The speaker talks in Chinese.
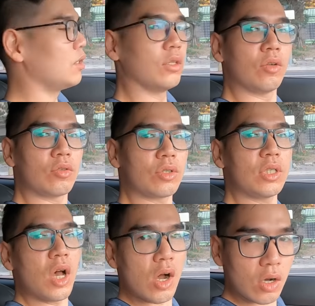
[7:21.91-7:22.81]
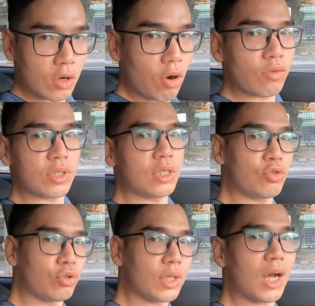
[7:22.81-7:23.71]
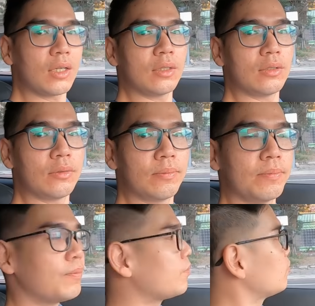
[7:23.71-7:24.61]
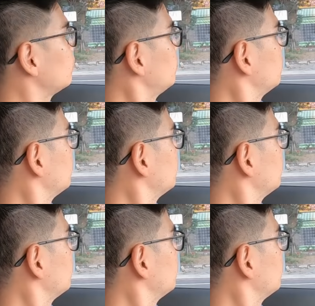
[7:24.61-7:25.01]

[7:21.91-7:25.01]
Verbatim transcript: 里就是二空新村啊。为什么叫二